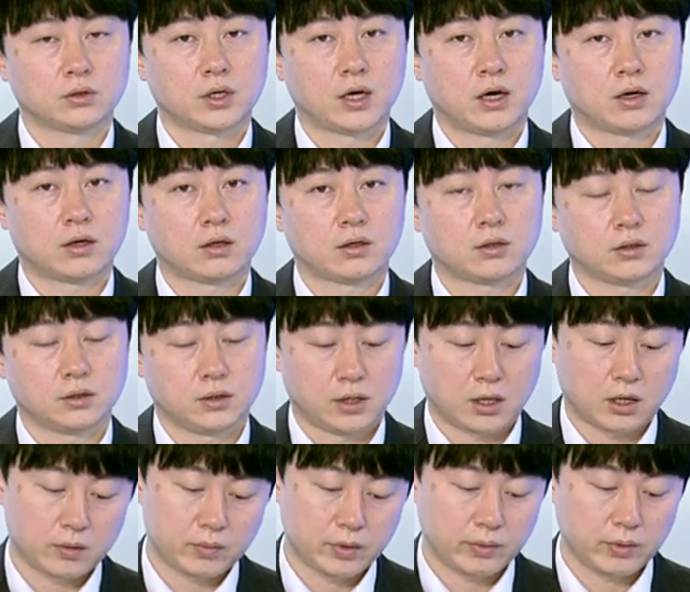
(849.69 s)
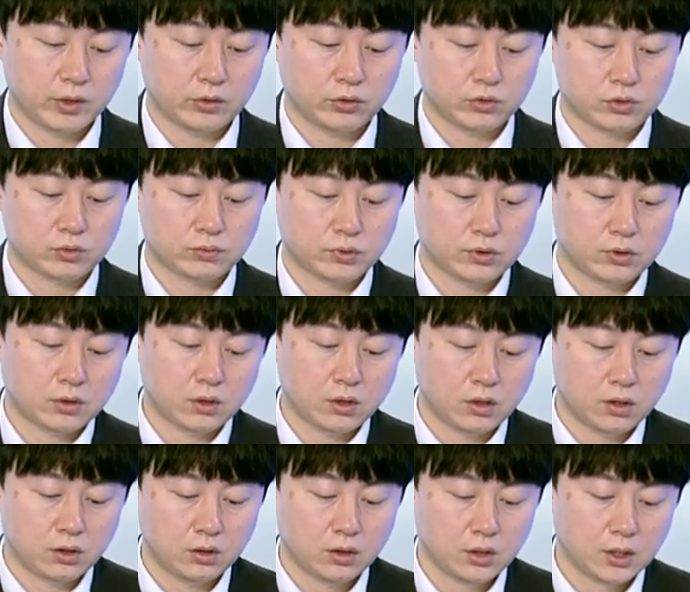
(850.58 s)
이, 아, 이
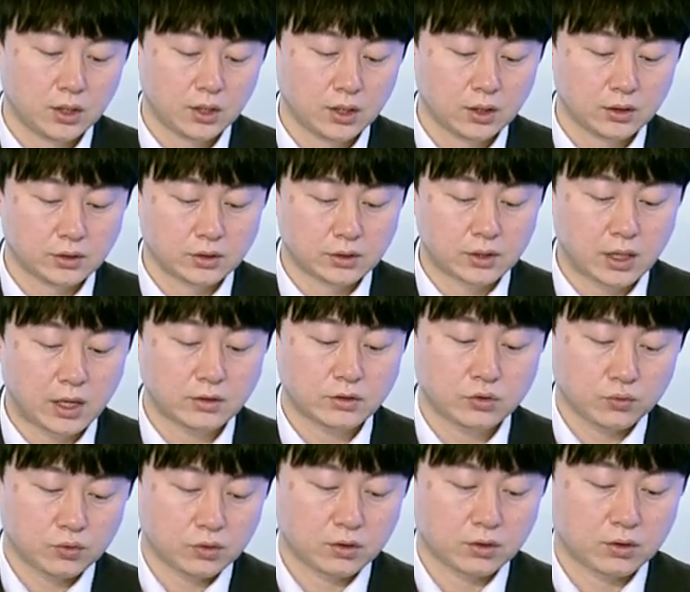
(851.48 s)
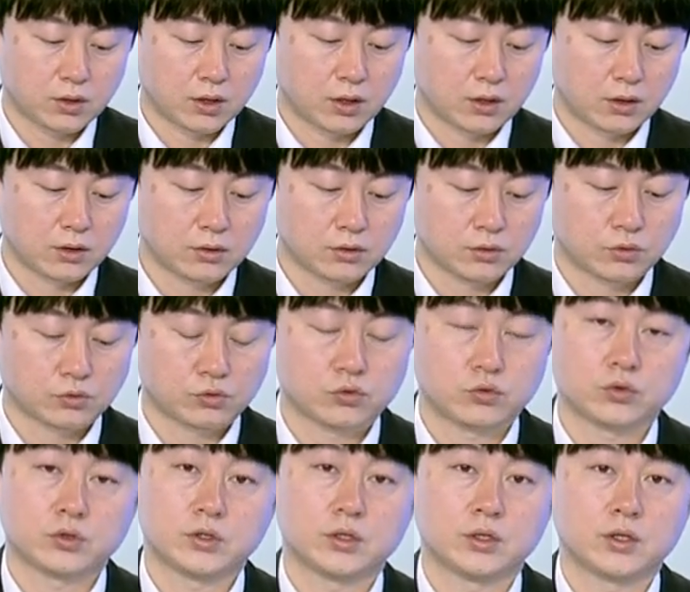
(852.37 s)
아랍에미리트로부터 이 4조 원대 어,
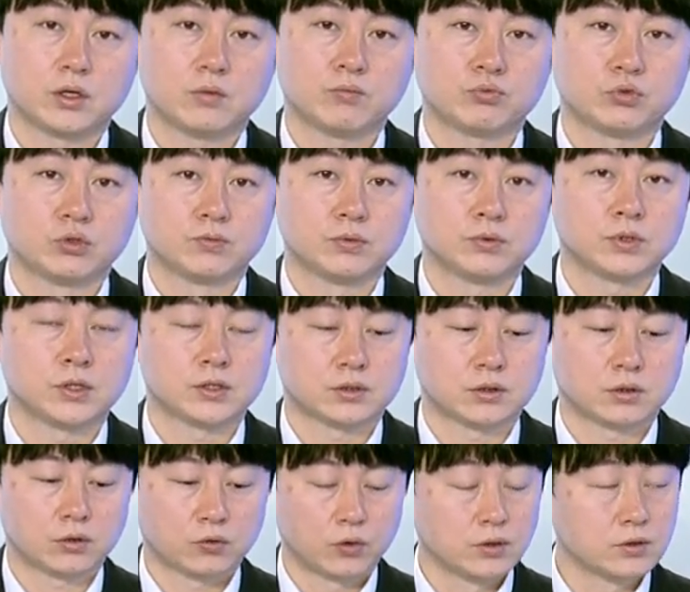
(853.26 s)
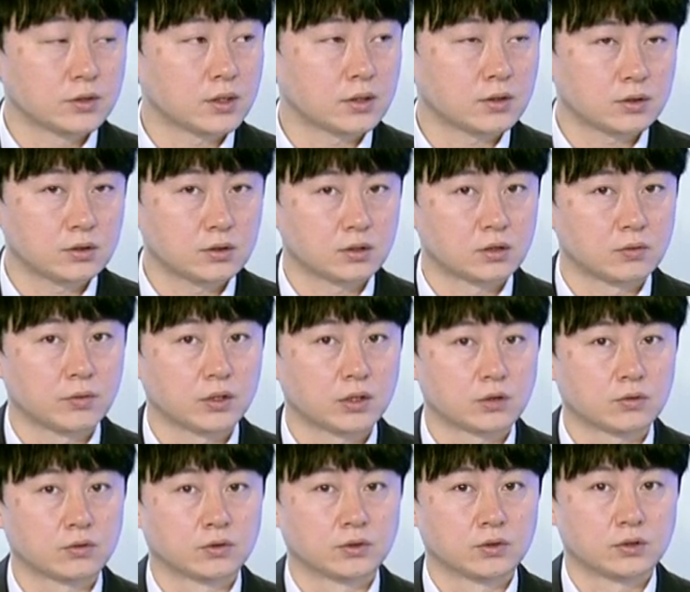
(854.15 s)
수출에 대한 부분에 있어서 굉장히 큰
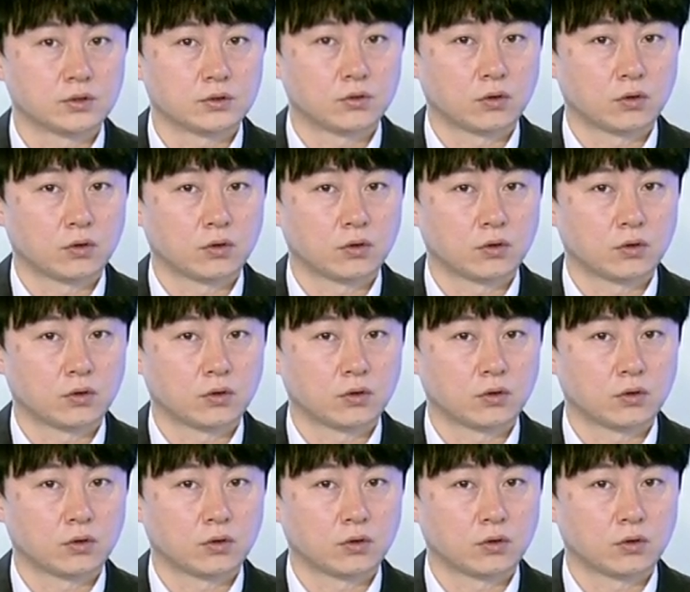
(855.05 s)
금액이거든요.